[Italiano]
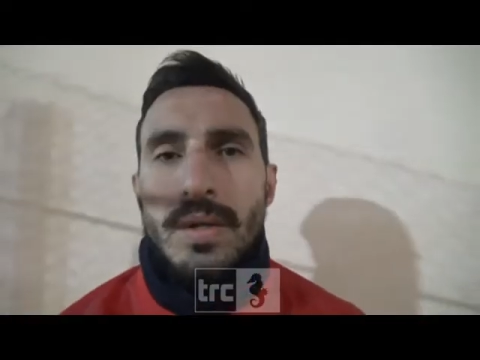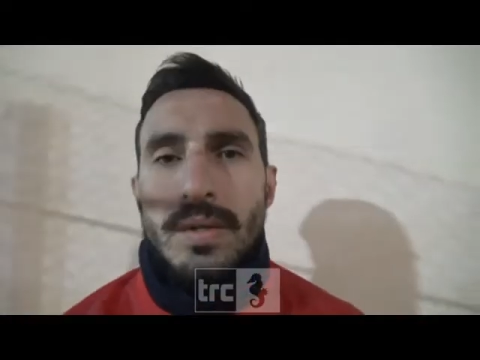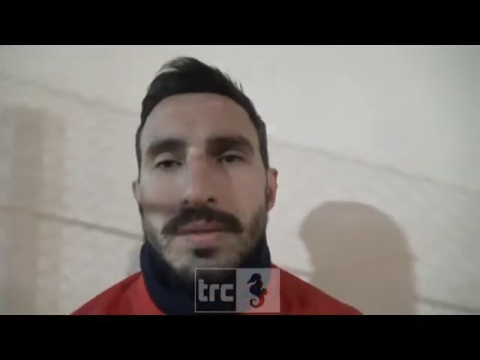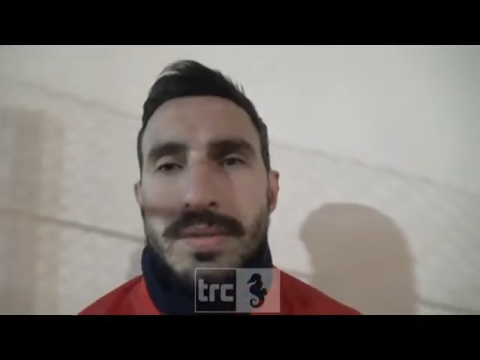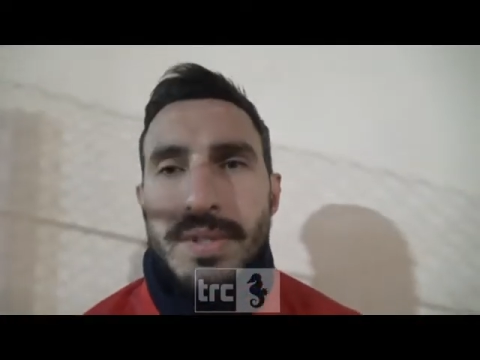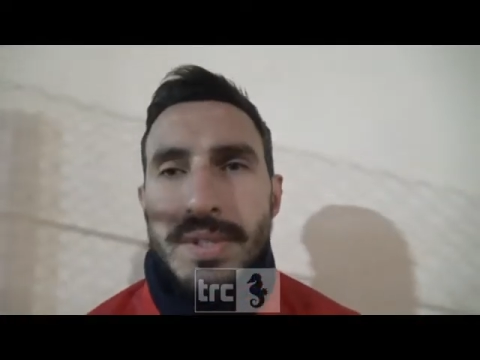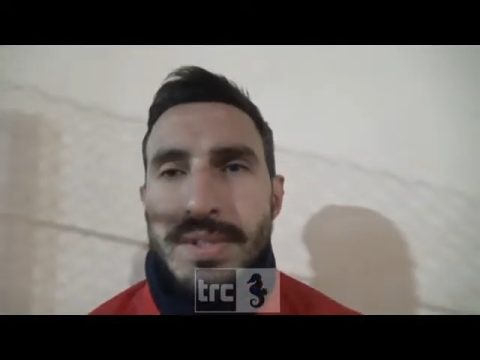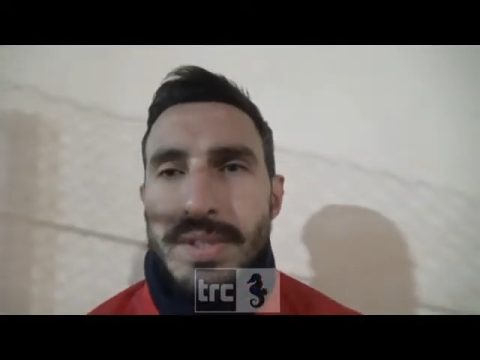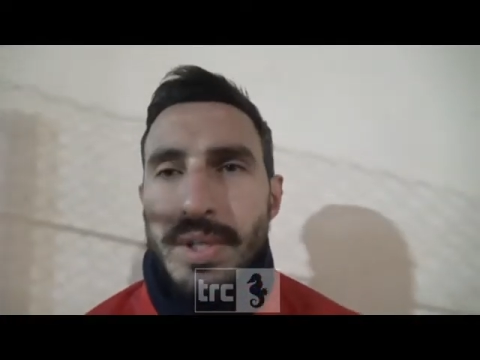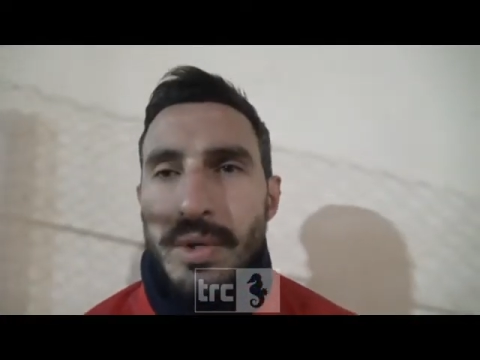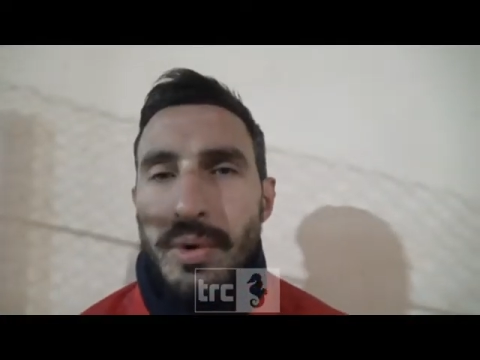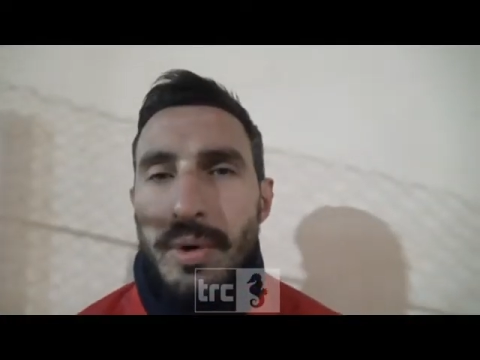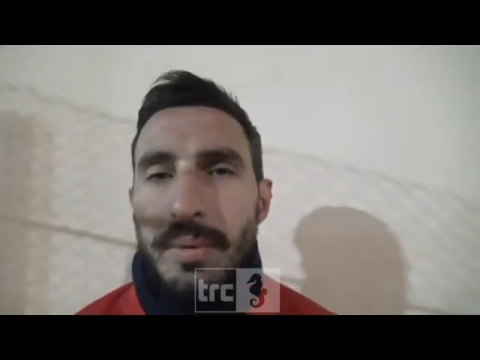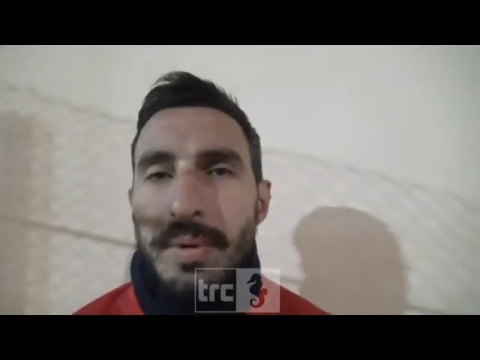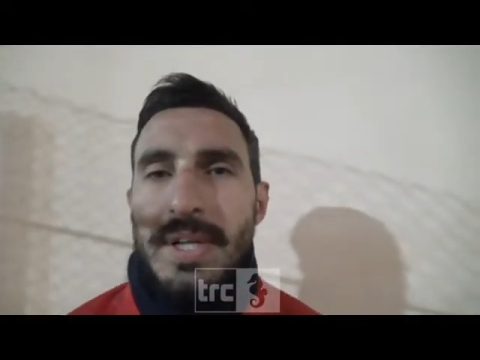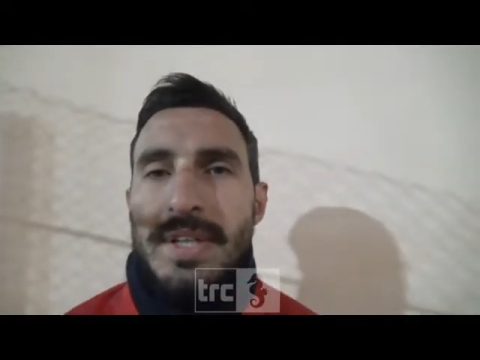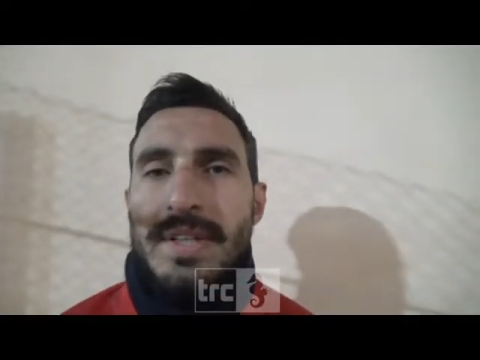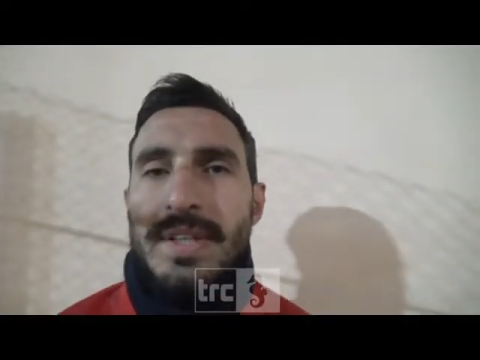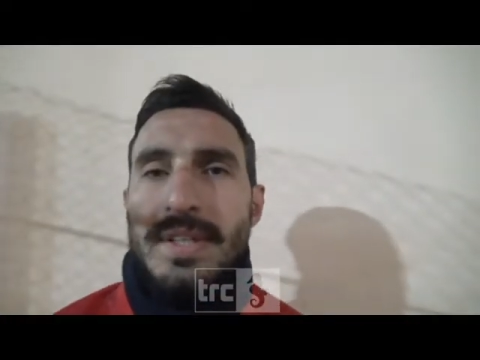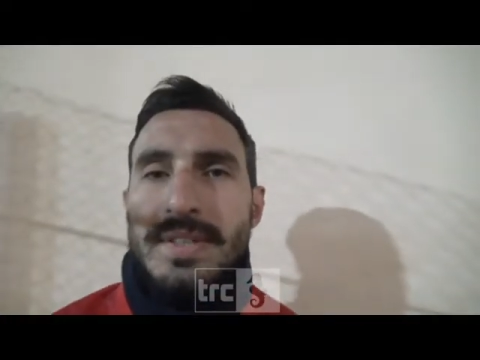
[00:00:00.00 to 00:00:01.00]
Sì,
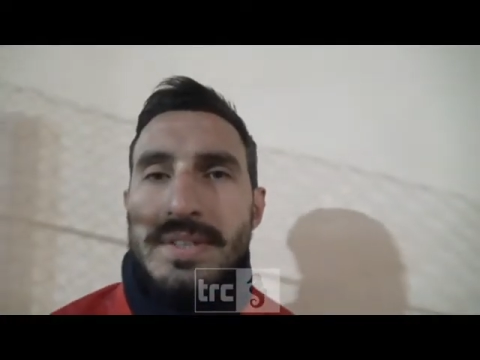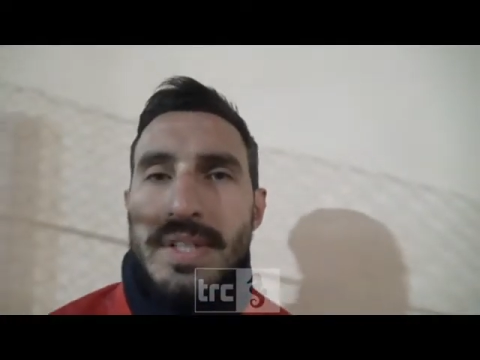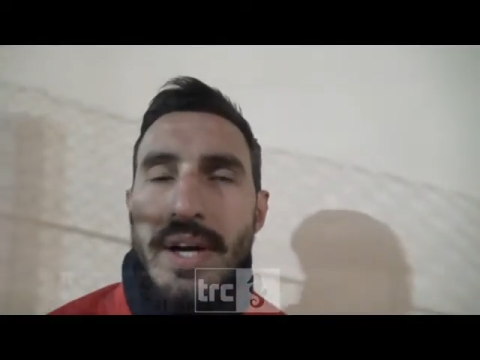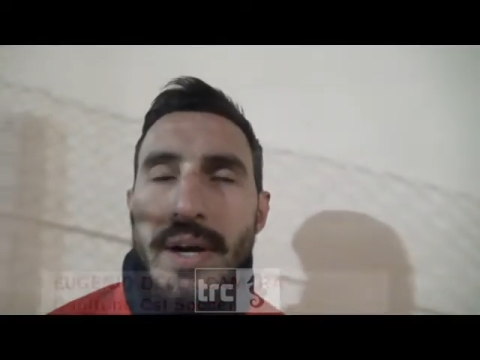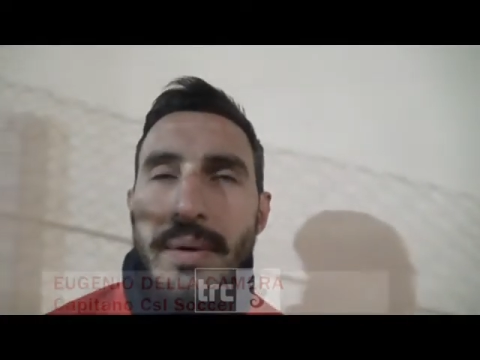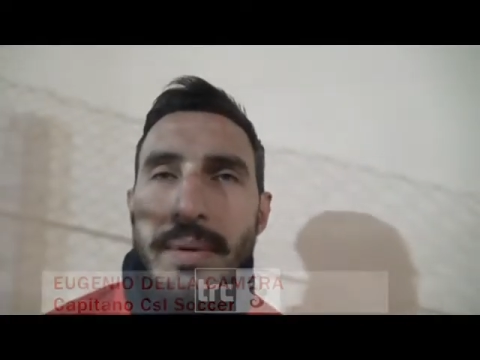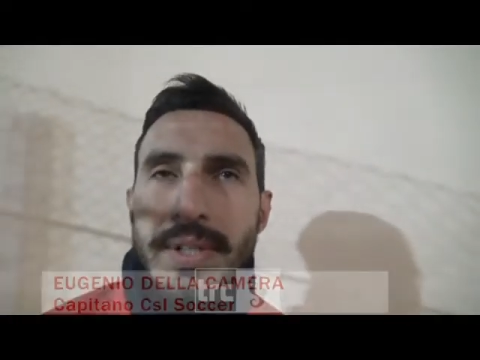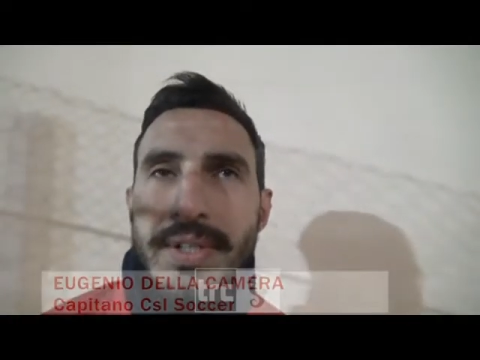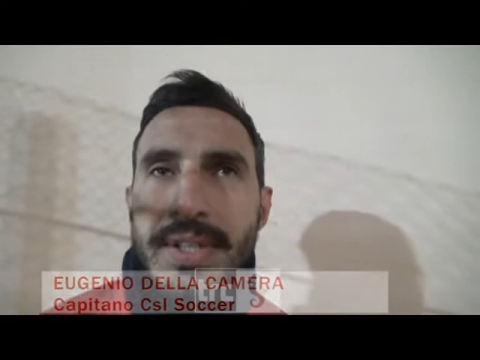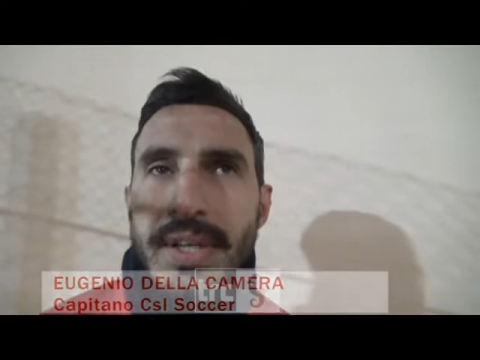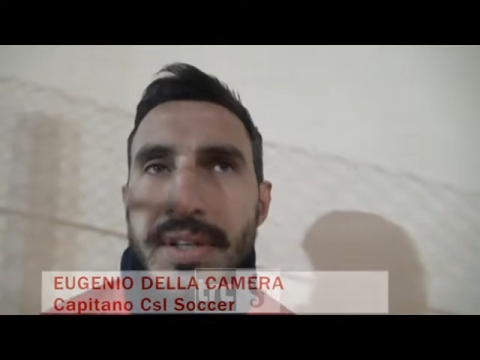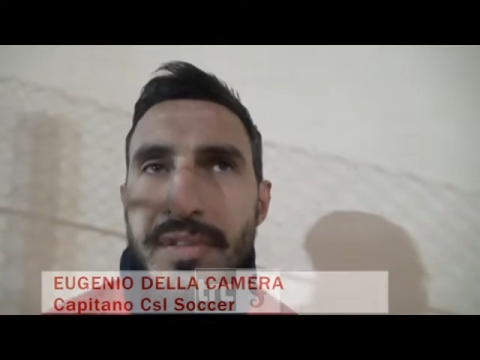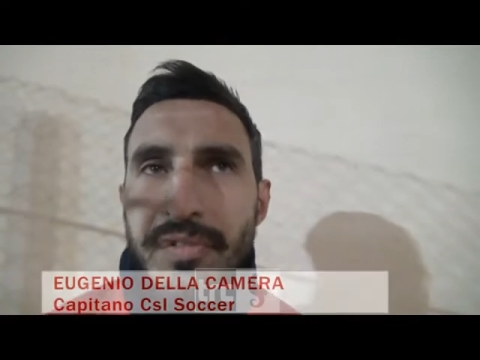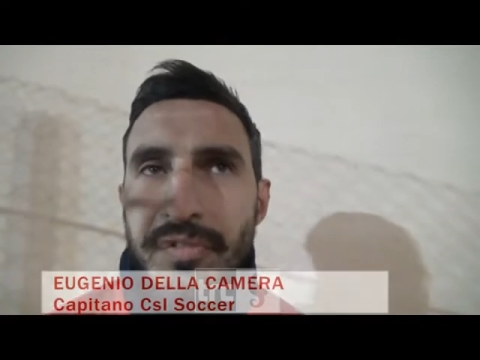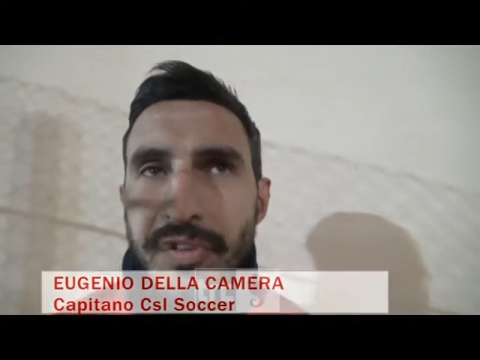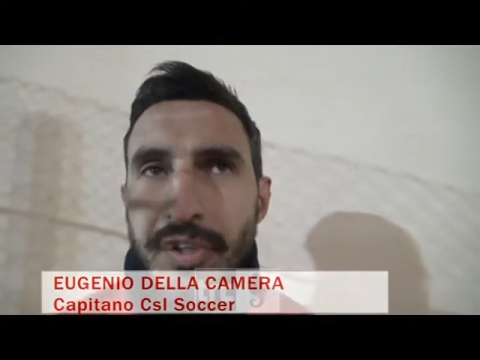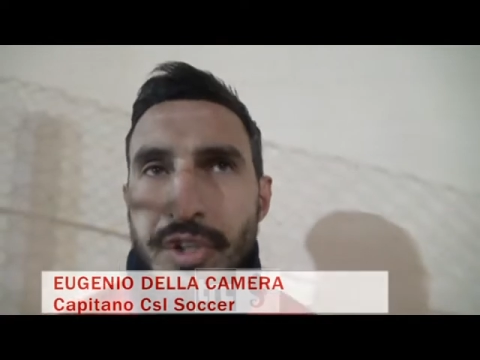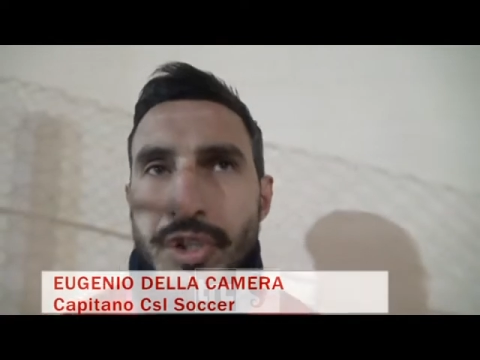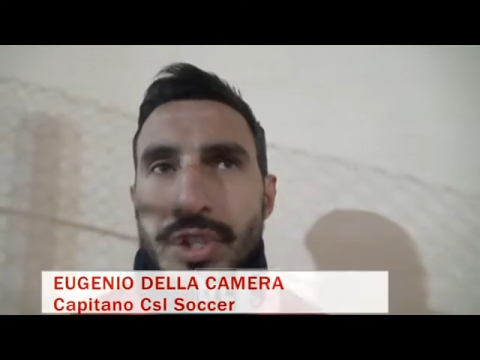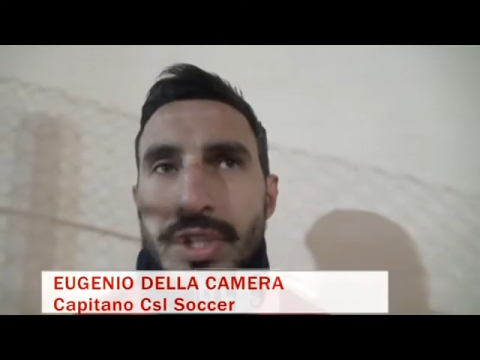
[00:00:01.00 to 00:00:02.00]
sicuramente sarà una partita
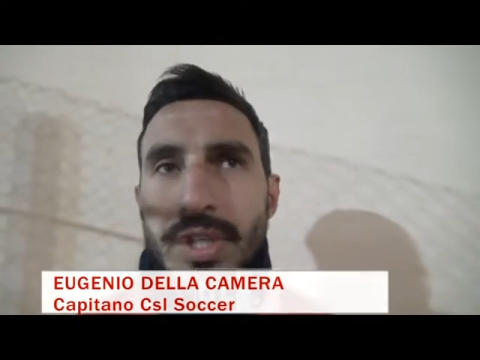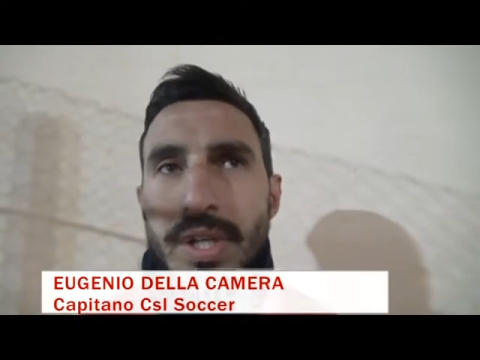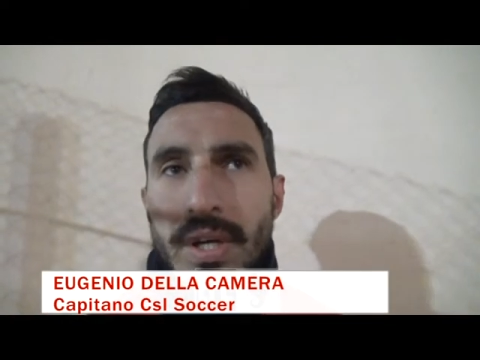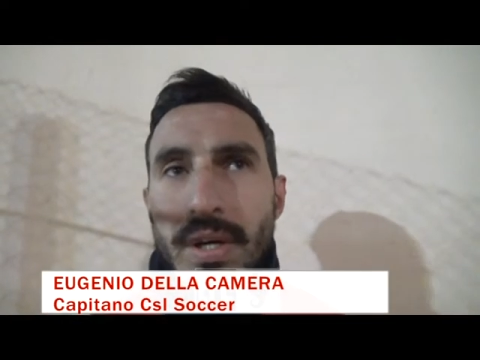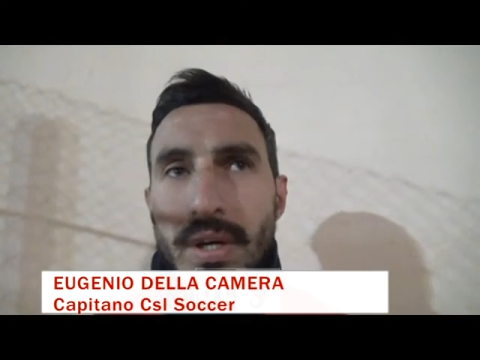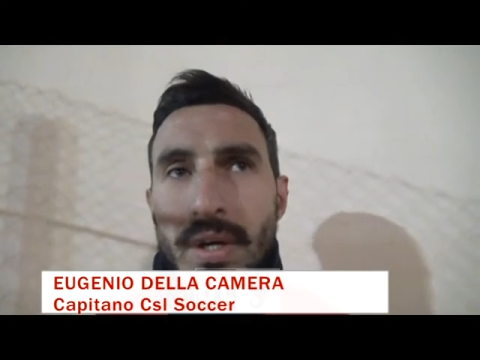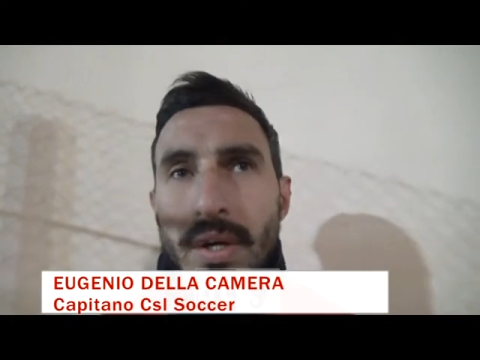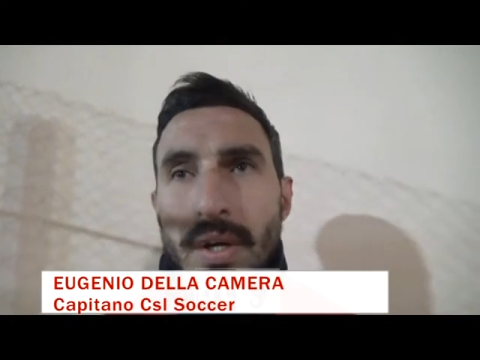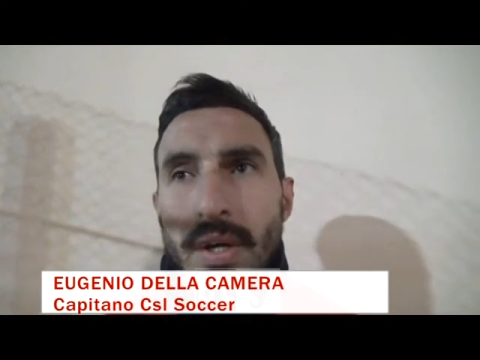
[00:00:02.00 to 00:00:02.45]
difficile,